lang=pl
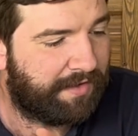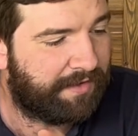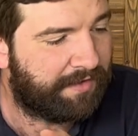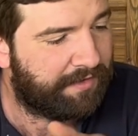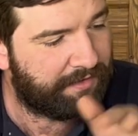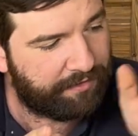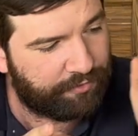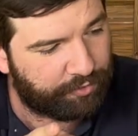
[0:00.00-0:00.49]

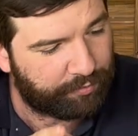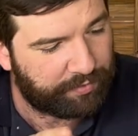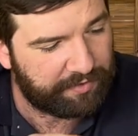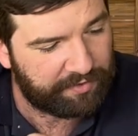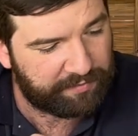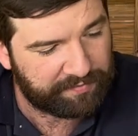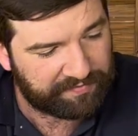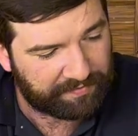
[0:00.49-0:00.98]
I
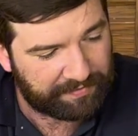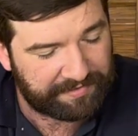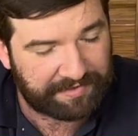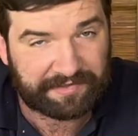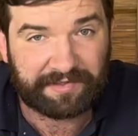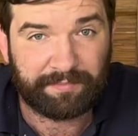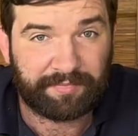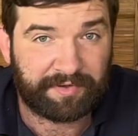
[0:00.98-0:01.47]
kupiliśmy sobie
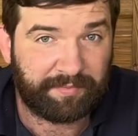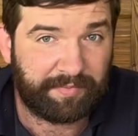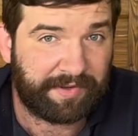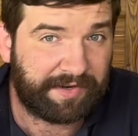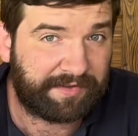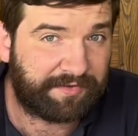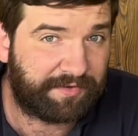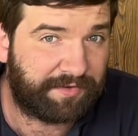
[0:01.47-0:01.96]
taki
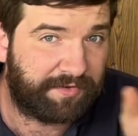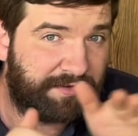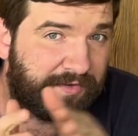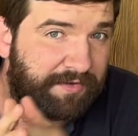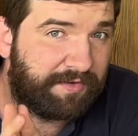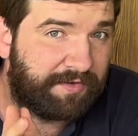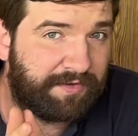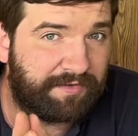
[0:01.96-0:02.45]
preparat
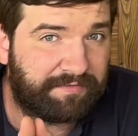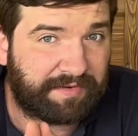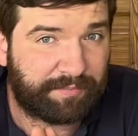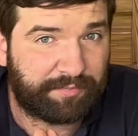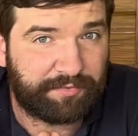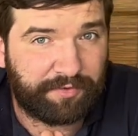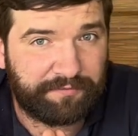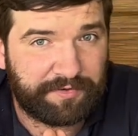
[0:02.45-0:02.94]

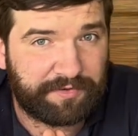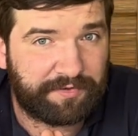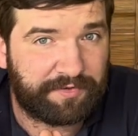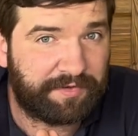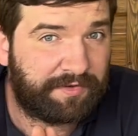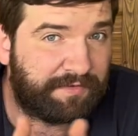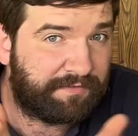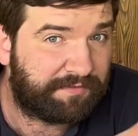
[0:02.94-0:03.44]
Apnowit.
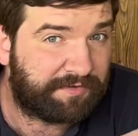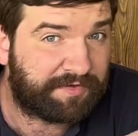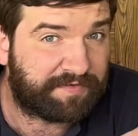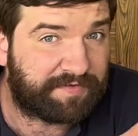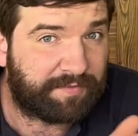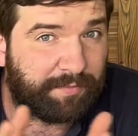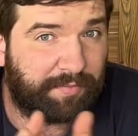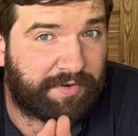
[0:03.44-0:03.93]

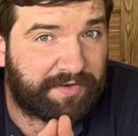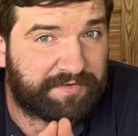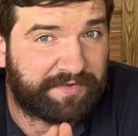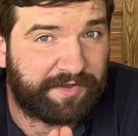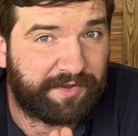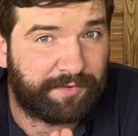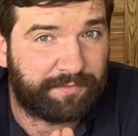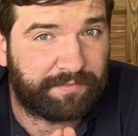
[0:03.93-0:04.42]
Wszyscy
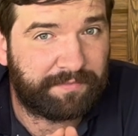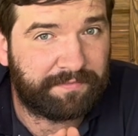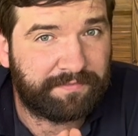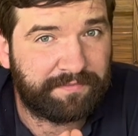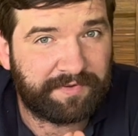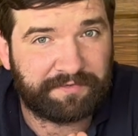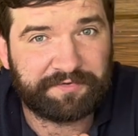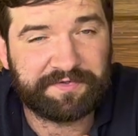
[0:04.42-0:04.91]
polecają
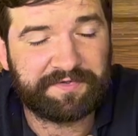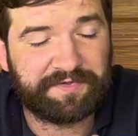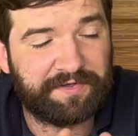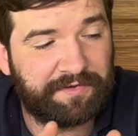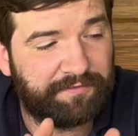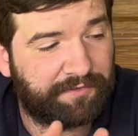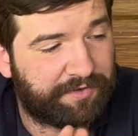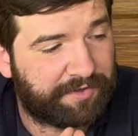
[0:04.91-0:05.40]
na
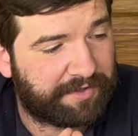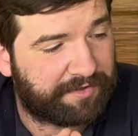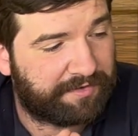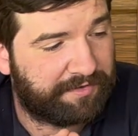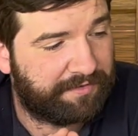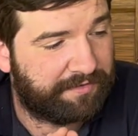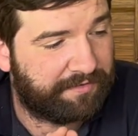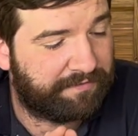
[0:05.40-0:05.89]
wszystkich forach,
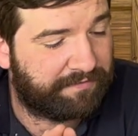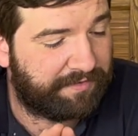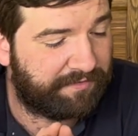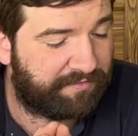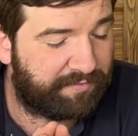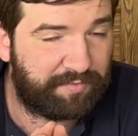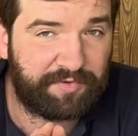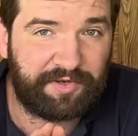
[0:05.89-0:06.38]

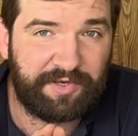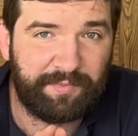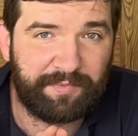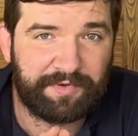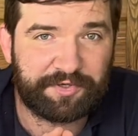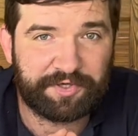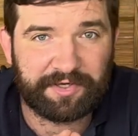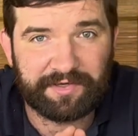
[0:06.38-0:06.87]
więc
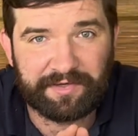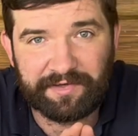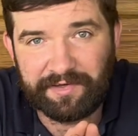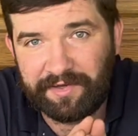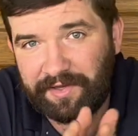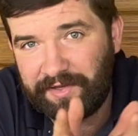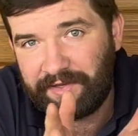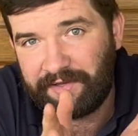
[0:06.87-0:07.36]
myślimy, że
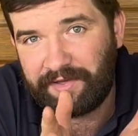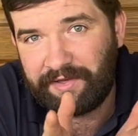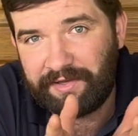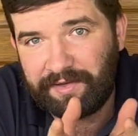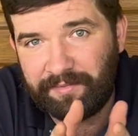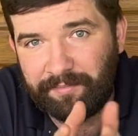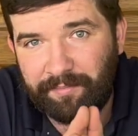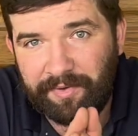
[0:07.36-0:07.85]

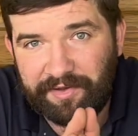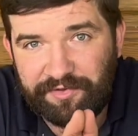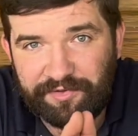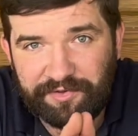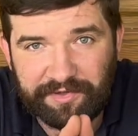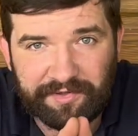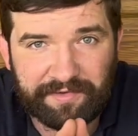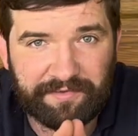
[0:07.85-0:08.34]

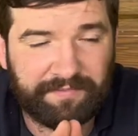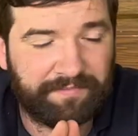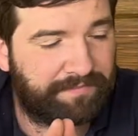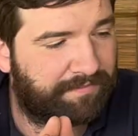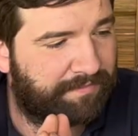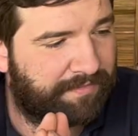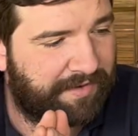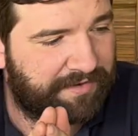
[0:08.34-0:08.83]
będzie
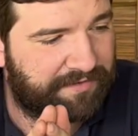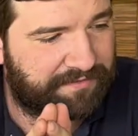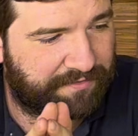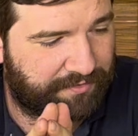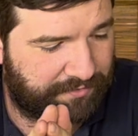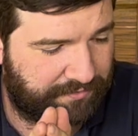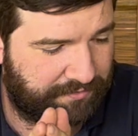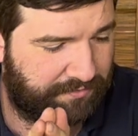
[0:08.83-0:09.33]

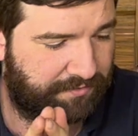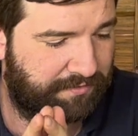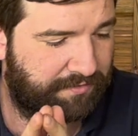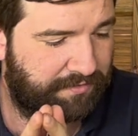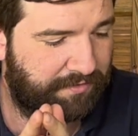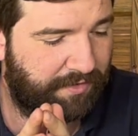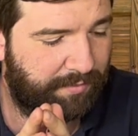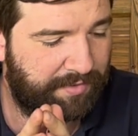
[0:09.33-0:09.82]
bardzo
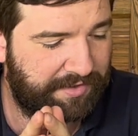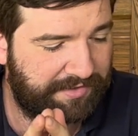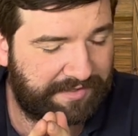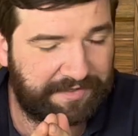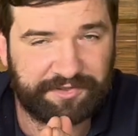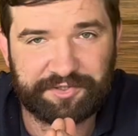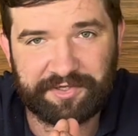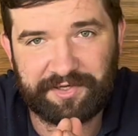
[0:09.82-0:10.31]
dobry,
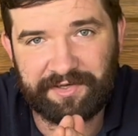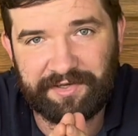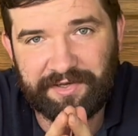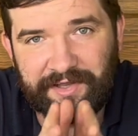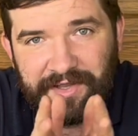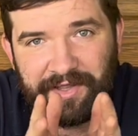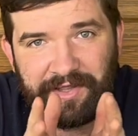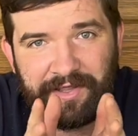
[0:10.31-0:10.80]
także
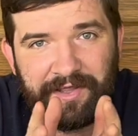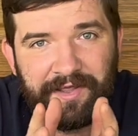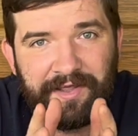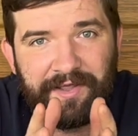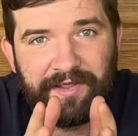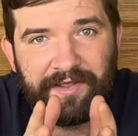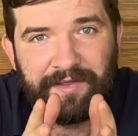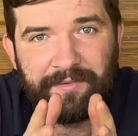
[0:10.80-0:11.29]

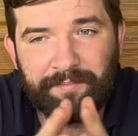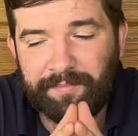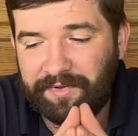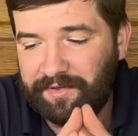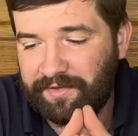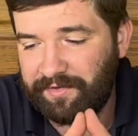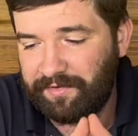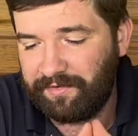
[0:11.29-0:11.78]

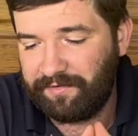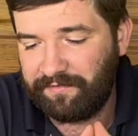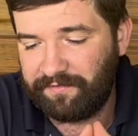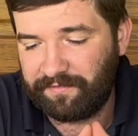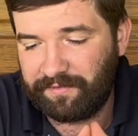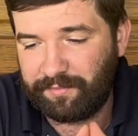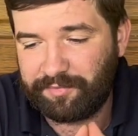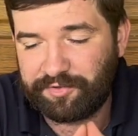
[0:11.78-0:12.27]
my
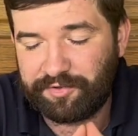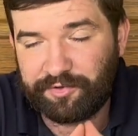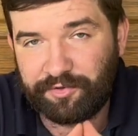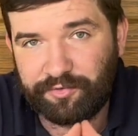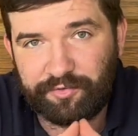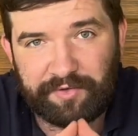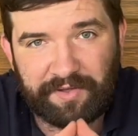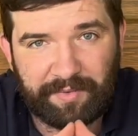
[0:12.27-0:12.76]
sobie
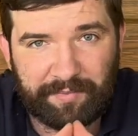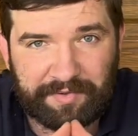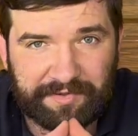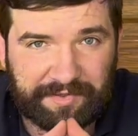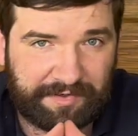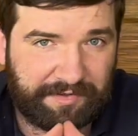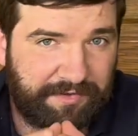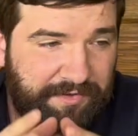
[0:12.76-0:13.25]
przygotujemy
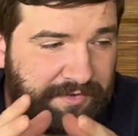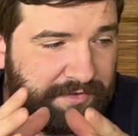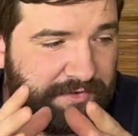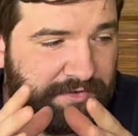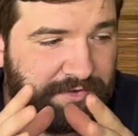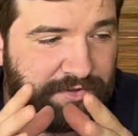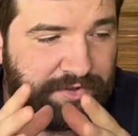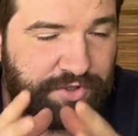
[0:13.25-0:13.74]
tak
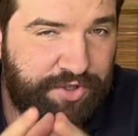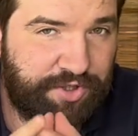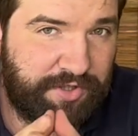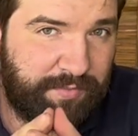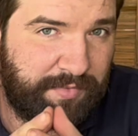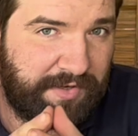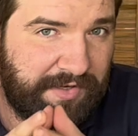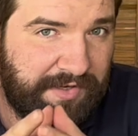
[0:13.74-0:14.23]

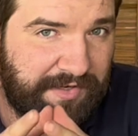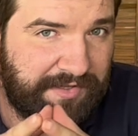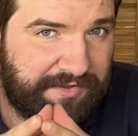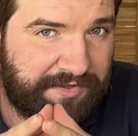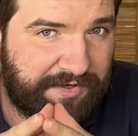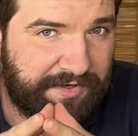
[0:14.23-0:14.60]
3 ml